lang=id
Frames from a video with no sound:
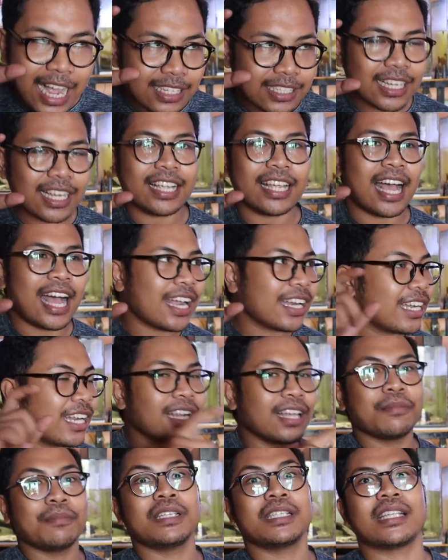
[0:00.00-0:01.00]
kaca ya
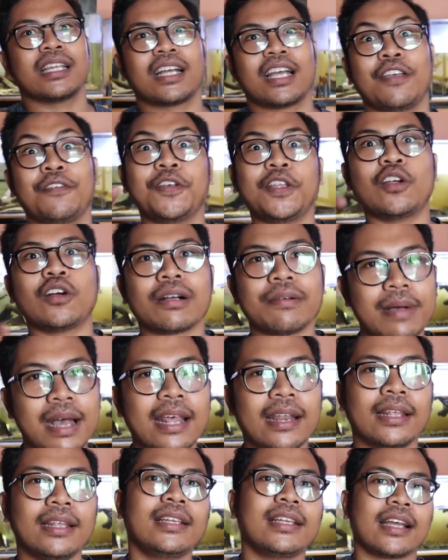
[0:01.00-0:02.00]
ada lah bisa. Kayak video
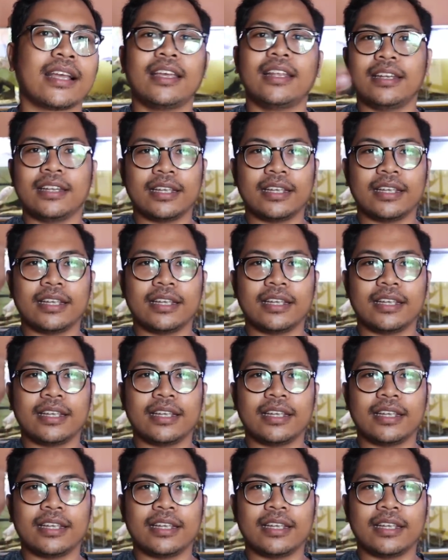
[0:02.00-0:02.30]
kemarin yang